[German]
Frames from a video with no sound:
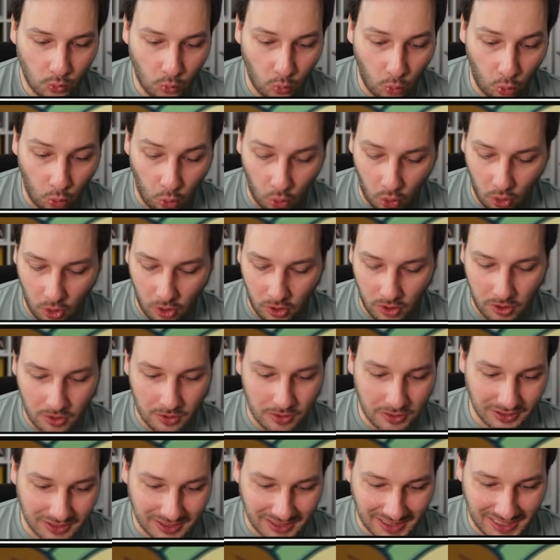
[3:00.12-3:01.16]

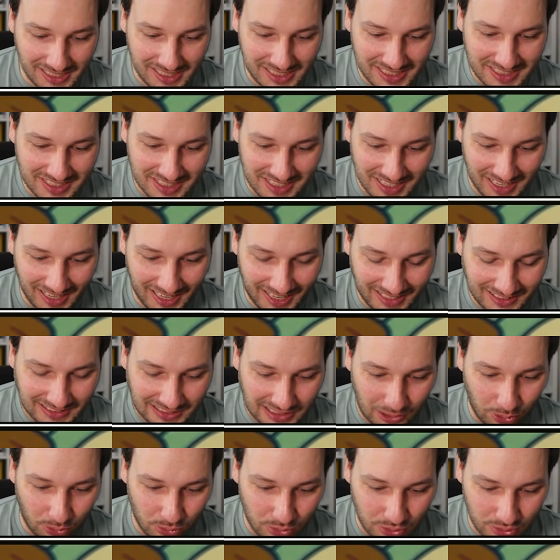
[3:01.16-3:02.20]
Oh, und es geht direkt
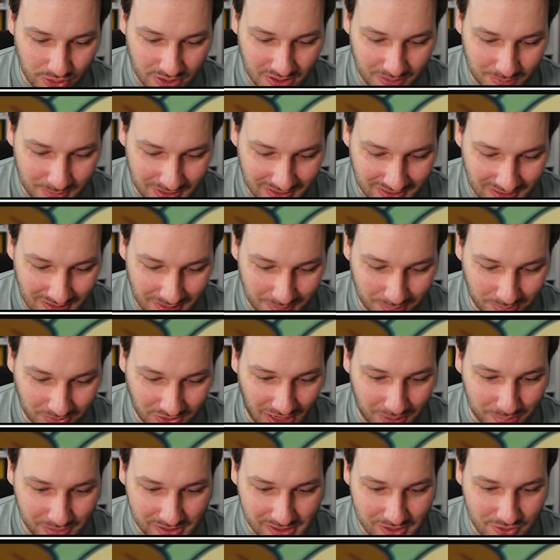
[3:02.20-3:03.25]
los mit einem
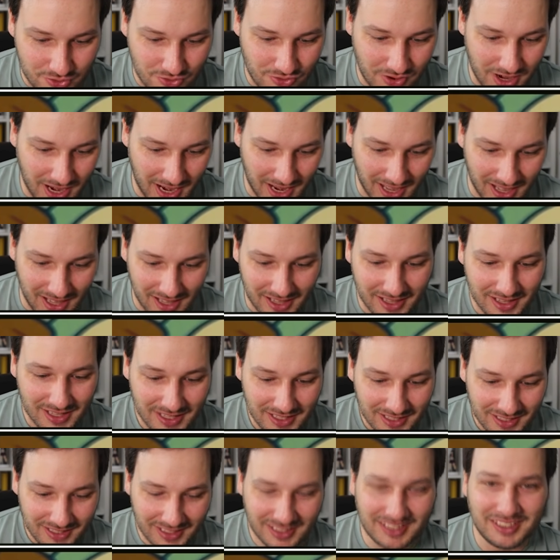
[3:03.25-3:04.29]
Double Rare.
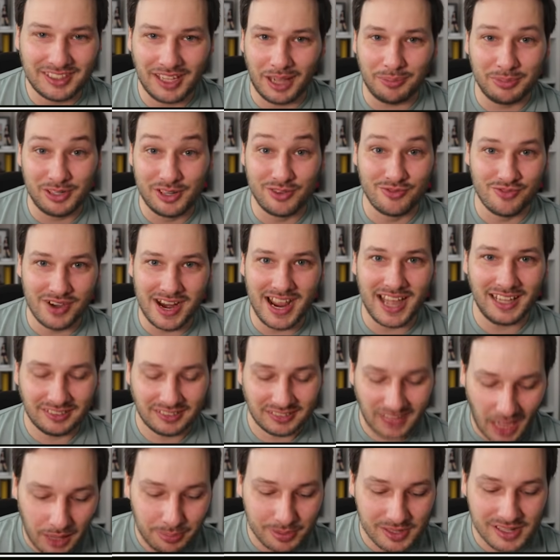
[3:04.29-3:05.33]
Double Rare,
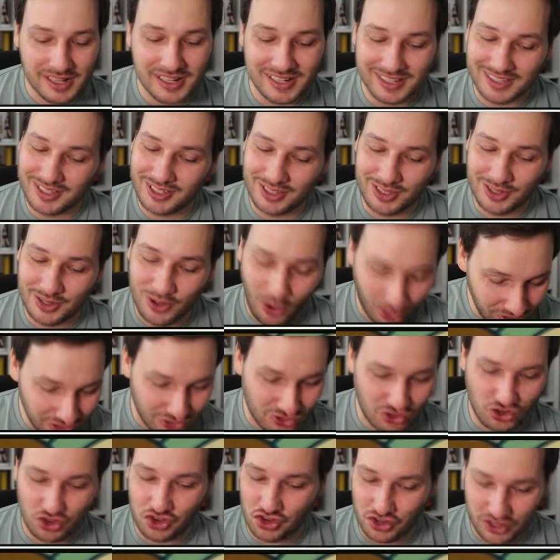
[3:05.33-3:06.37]
Double
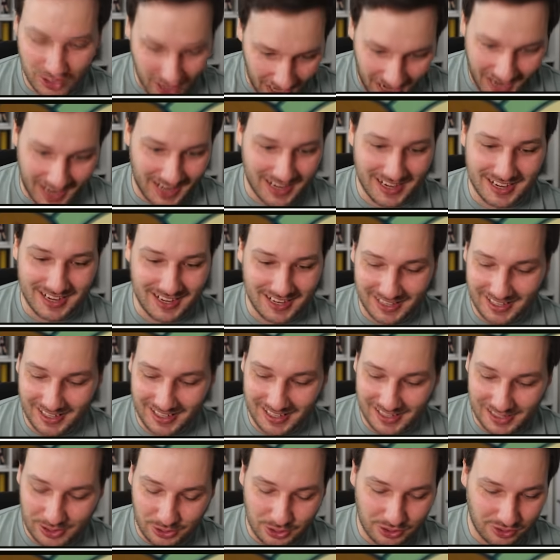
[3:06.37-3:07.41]
Goldstern,
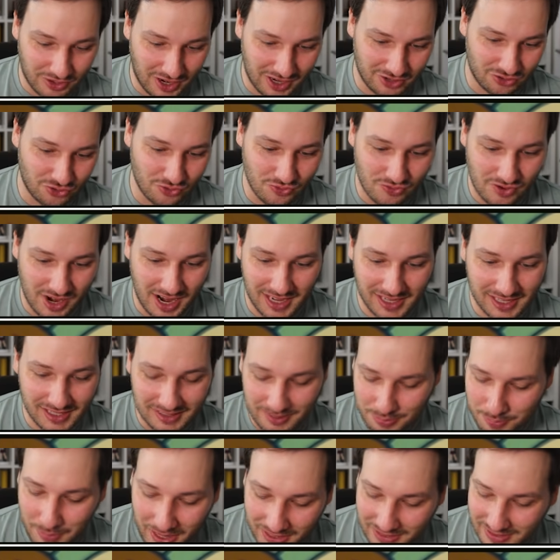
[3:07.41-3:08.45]
äh, Illustration Rare
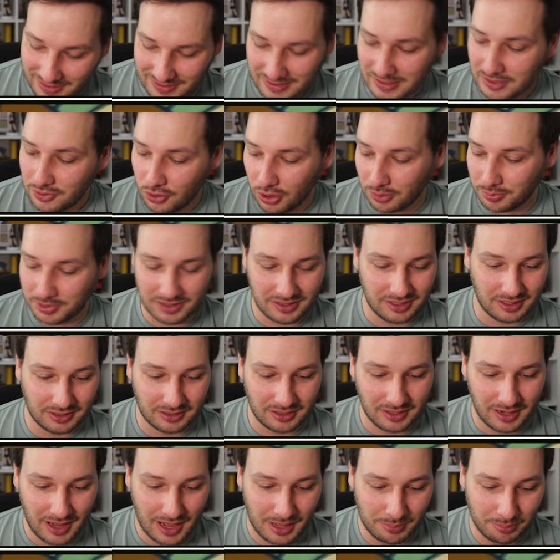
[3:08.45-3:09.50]
Hit. Mann, das sind
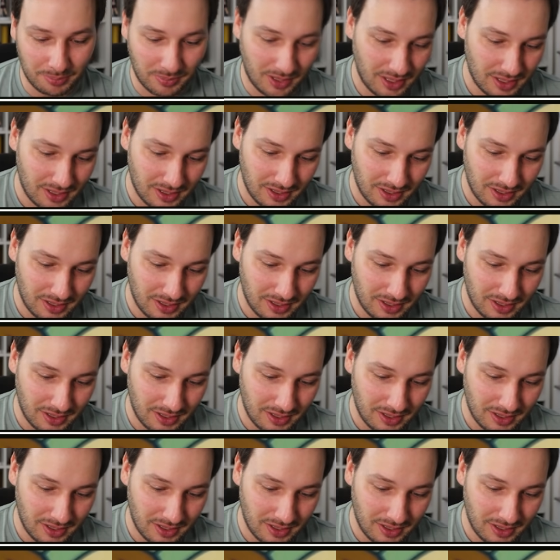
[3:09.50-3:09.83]
komplizierte Namen.